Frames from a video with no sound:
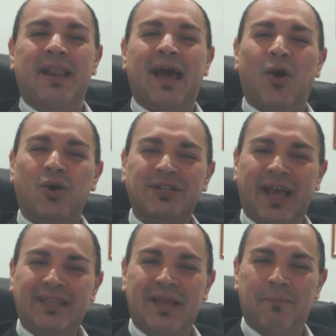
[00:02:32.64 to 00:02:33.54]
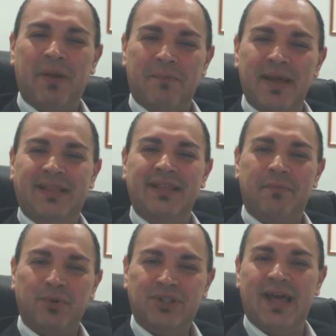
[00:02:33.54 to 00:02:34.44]
la cosa che ti permette
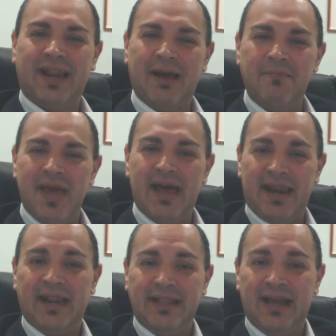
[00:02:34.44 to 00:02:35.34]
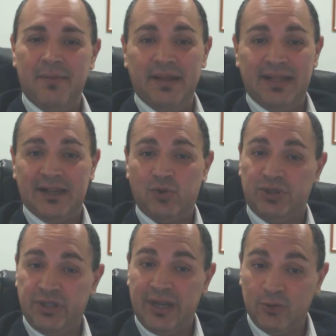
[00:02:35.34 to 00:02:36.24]
di poter cambiare radicalmente la,
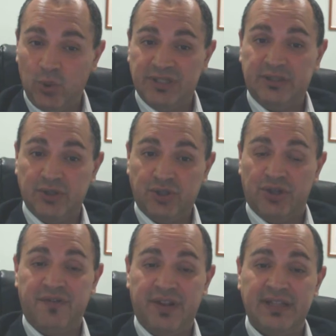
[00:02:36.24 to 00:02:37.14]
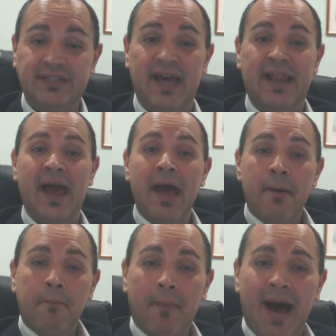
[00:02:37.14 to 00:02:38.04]
la tua situazione finanziaria,
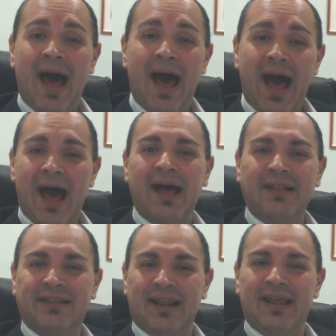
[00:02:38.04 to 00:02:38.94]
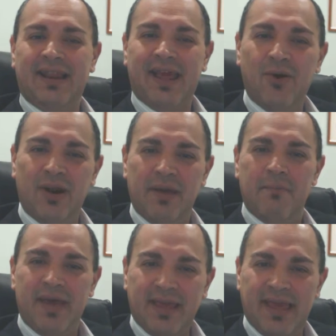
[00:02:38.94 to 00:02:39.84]
ma ha delle regole
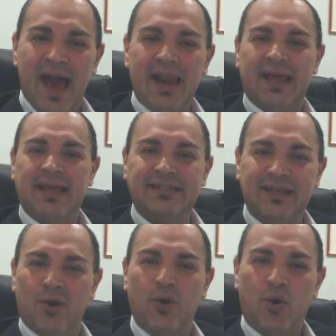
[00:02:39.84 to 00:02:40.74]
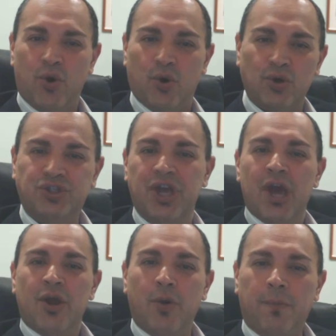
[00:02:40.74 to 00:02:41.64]
ben chiare che se non conosci
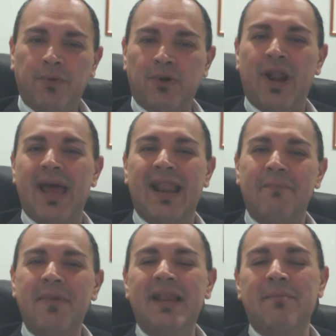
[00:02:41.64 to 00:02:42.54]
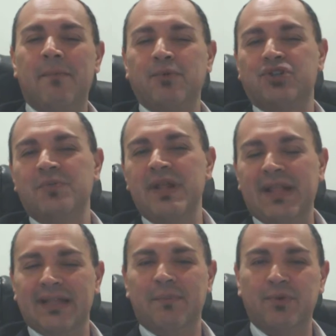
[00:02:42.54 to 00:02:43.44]
non, non hai la minima
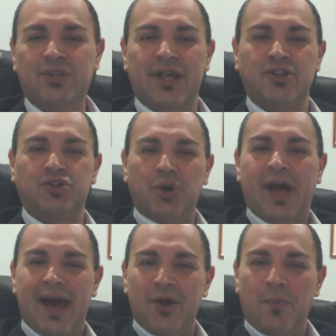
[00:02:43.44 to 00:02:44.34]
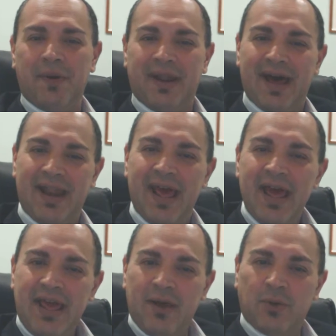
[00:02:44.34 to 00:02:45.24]
possibilità di poter giocare e operare
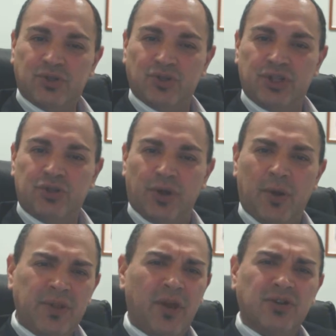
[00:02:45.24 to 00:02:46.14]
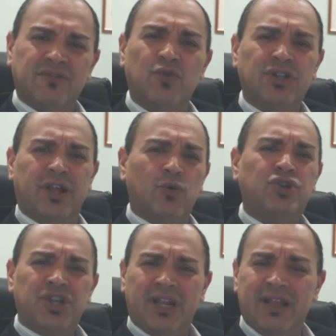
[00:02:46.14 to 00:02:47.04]
in questo settore. Quindi cosa vuol dire?
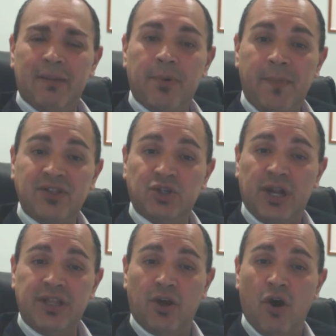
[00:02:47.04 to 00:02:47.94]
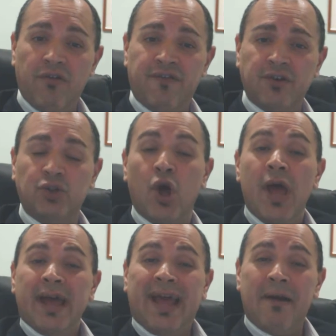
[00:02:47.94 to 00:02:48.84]
Uscire dalla propria zona di comfort,
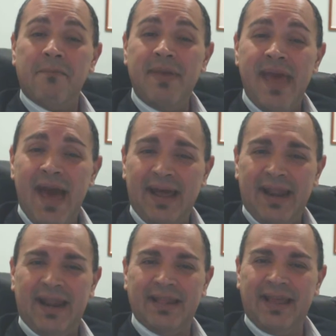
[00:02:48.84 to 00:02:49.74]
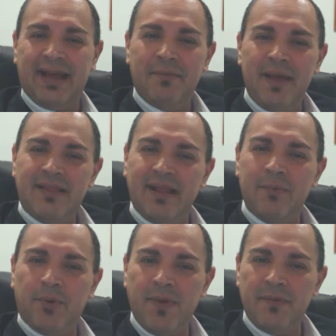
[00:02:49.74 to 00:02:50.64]
cambiare radicalmente
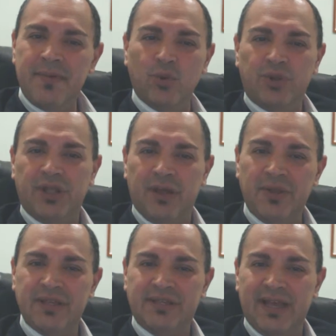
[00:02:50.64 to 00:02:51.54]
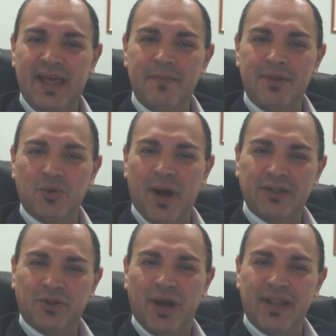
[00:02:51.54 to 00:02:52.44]
le proprie abitudini, quindi se eri
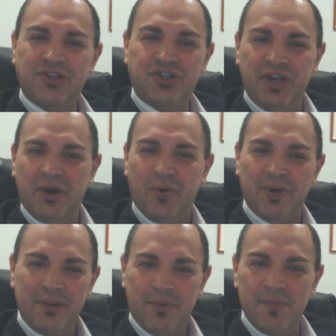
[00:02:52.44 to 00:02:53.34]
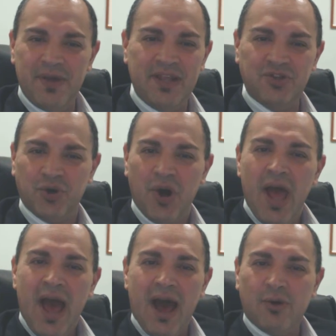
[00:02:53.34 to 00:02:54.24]
abituato alle 5 del pomeriggio
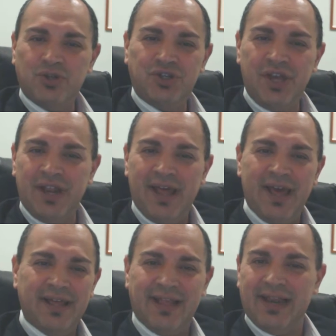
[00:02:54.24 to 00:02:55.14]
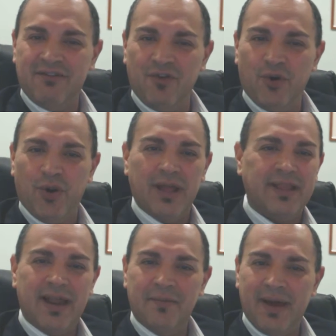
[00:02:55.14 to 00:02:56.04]
a uscire dal lavoro e
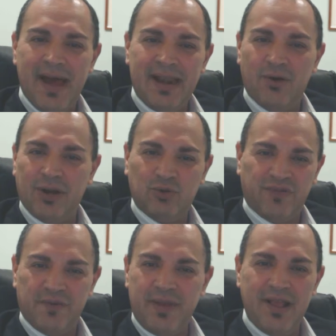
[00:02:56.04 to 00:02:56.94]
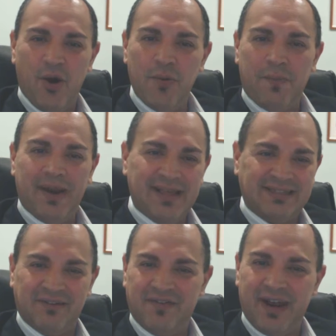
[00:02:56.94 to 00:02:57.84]
andare magari con la tua famiglia o in
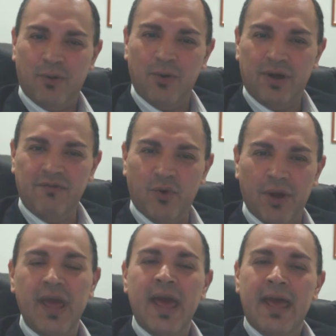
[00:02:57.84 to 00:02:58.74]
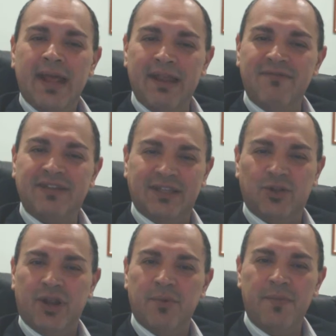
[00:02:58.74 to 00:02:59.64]
palestra a fare quello che vuoi,
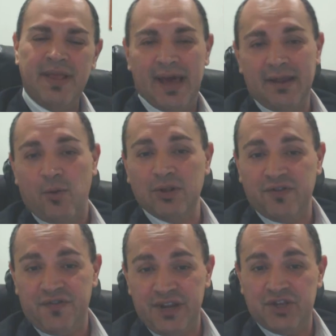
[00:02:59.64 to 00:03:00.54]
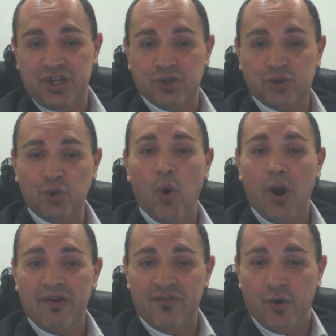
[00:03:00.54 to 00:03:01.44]
l'investitore immobiliare quando finisce il
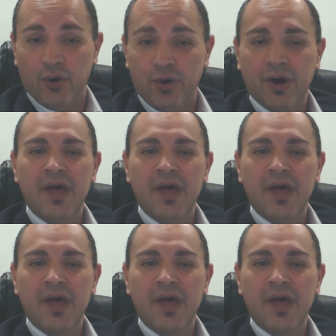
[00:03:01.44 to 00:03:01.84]
suo lavoro